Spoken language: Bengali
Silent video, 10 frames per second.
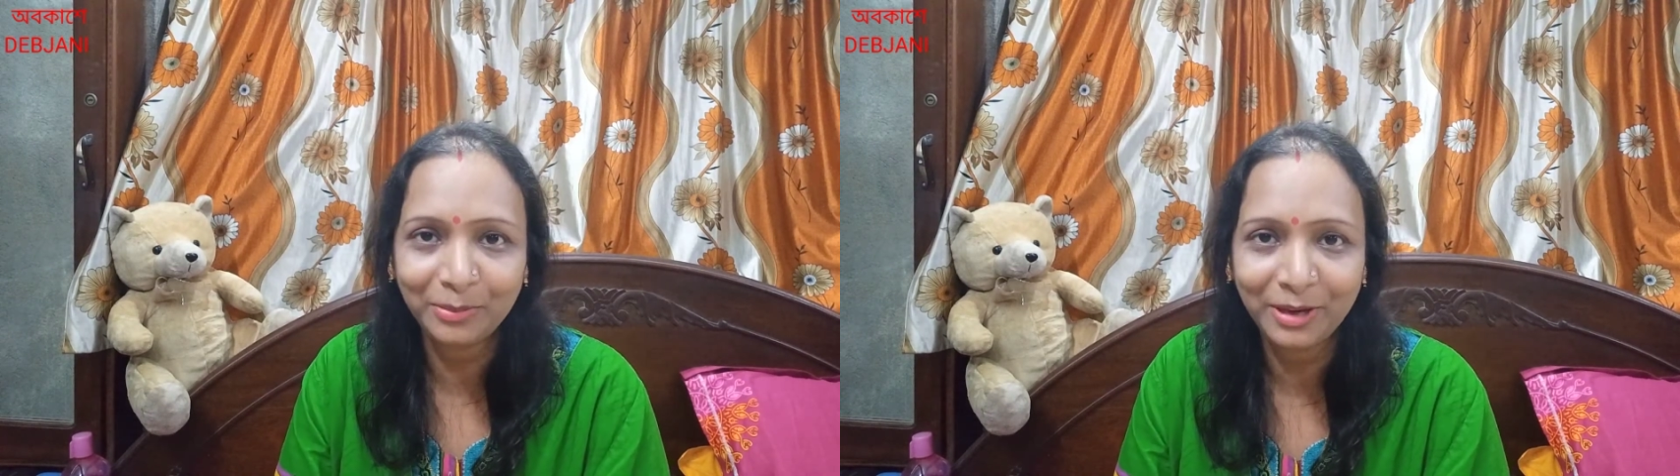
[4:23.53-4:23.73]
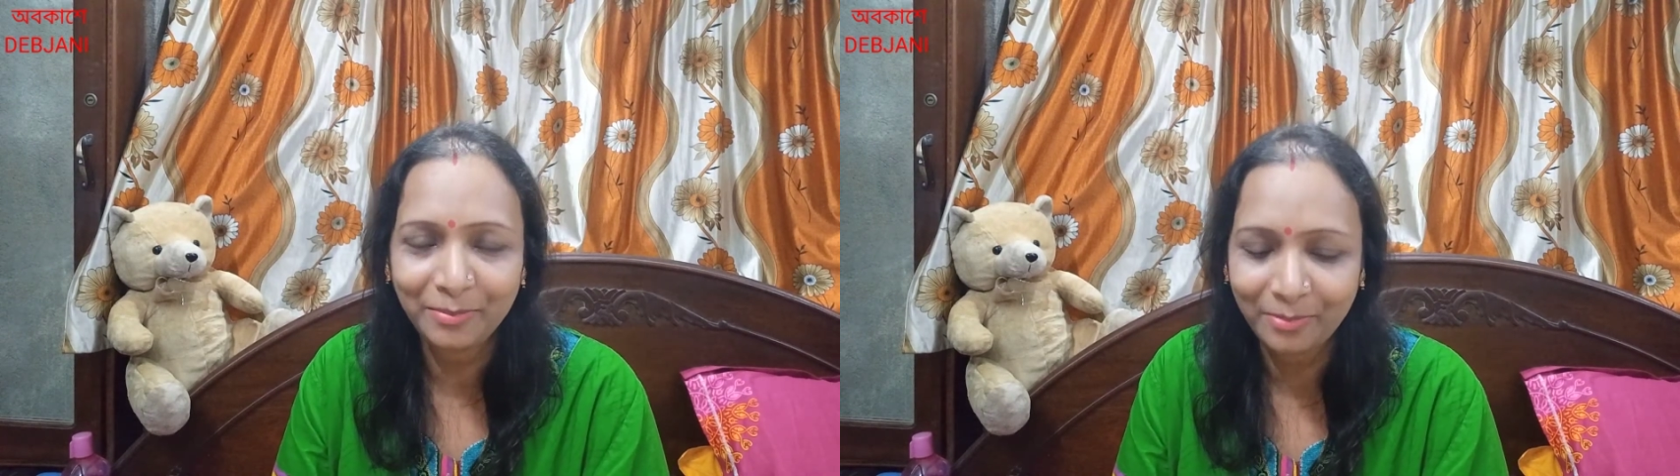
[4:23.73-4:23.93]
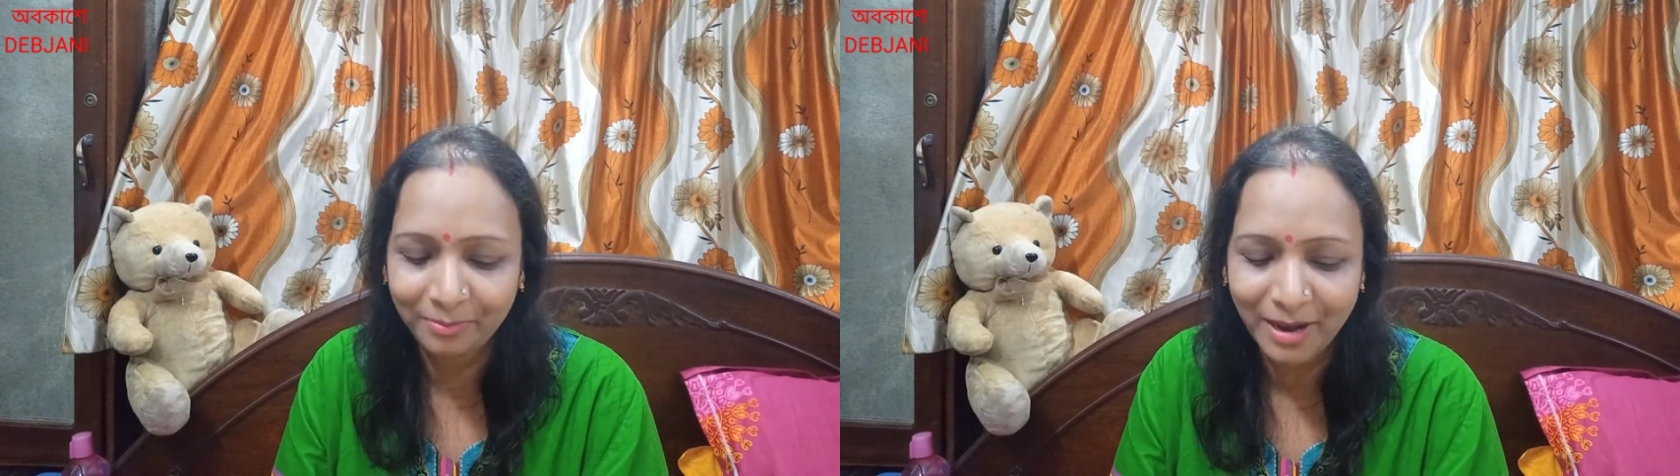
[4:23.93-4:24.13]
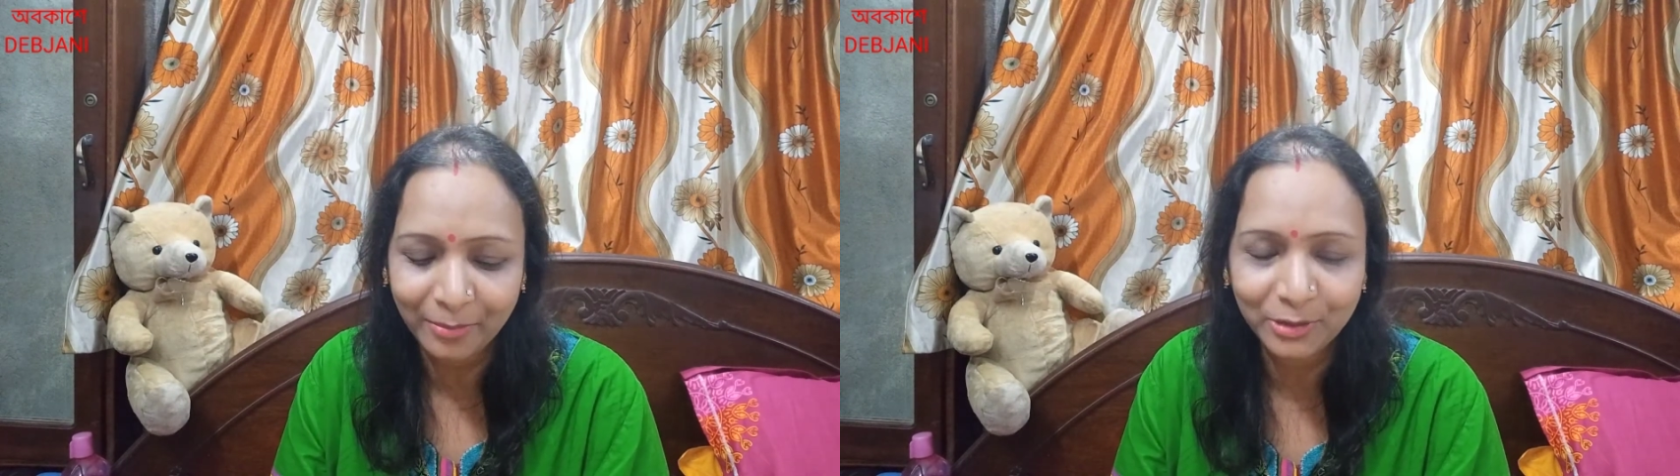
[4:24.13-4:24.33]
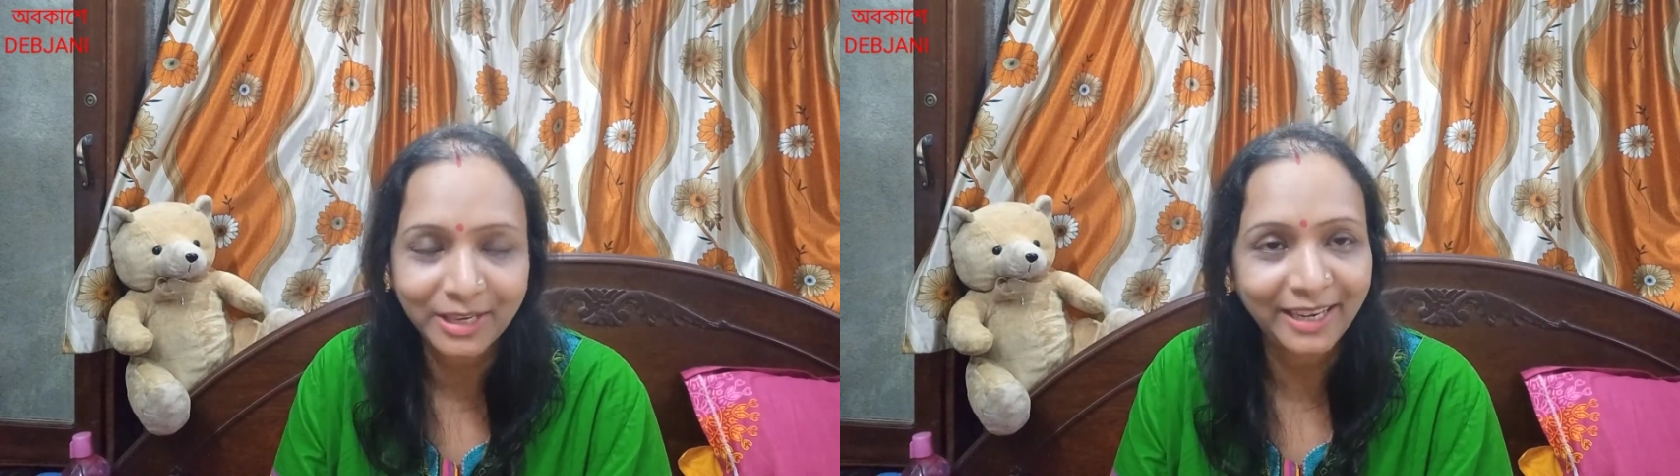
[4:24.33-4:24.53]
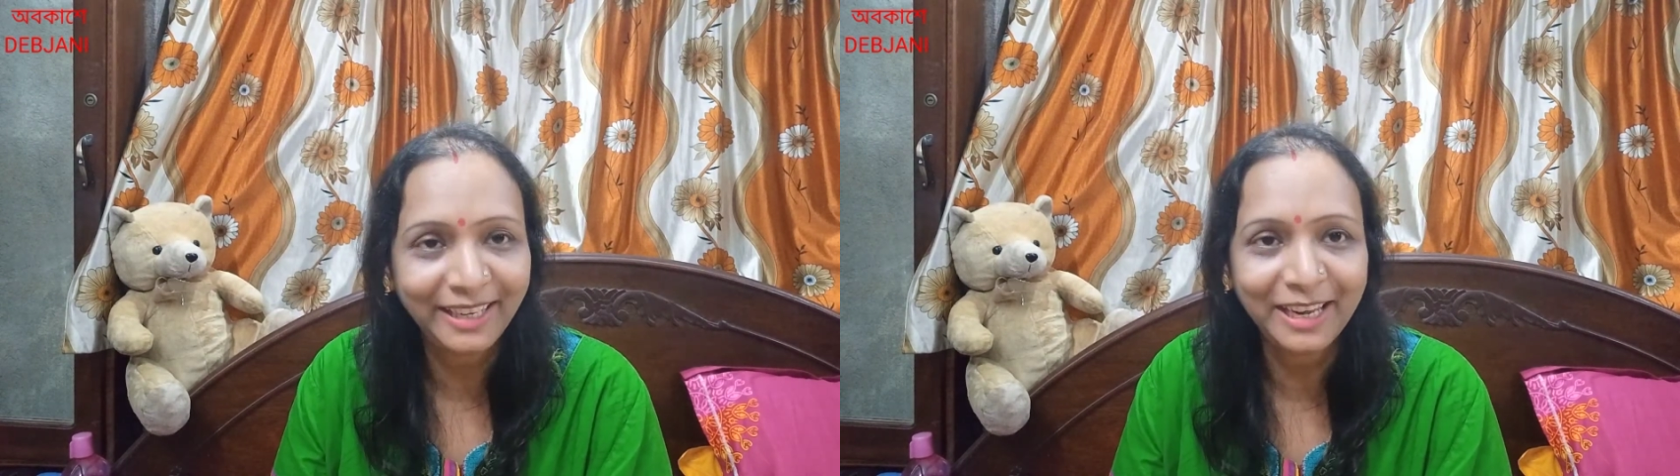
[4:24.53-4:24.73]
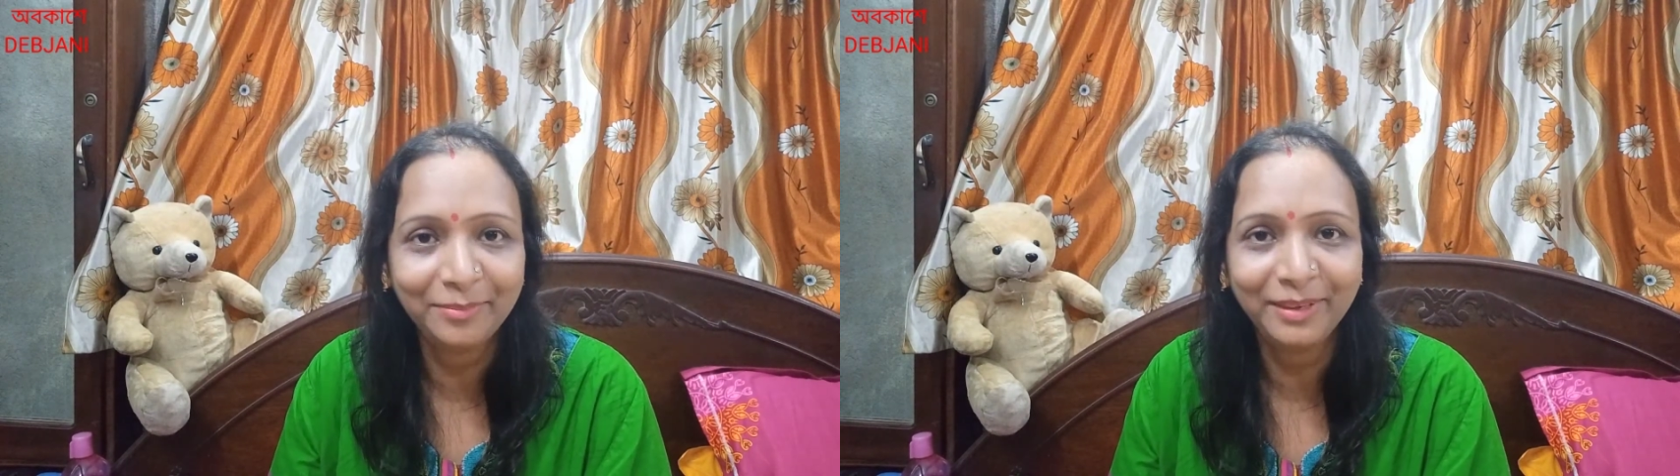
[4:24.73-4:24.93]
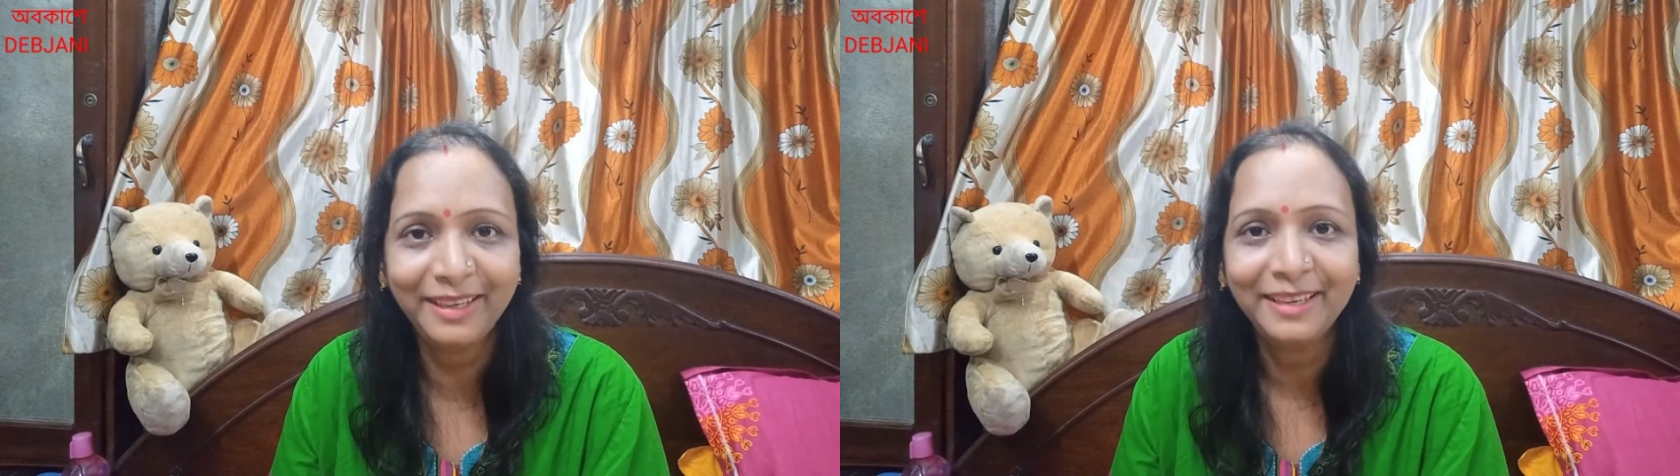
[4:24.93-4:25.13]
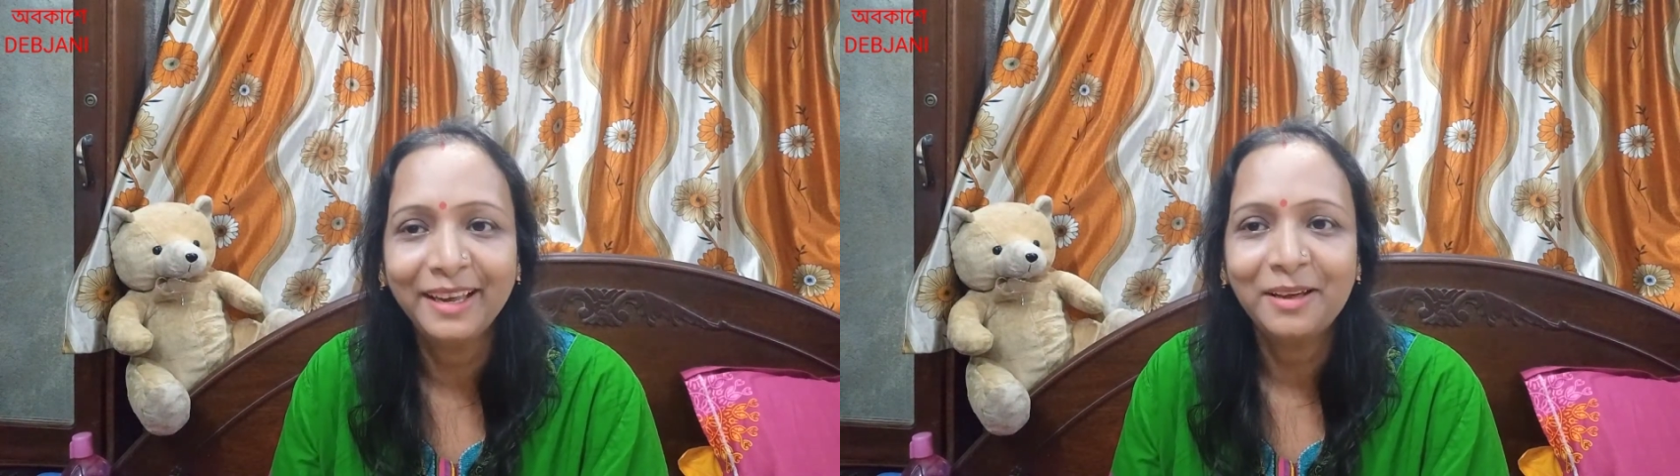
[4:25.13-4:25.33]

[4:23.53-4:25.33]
পরে পা মচকায়নি এমনি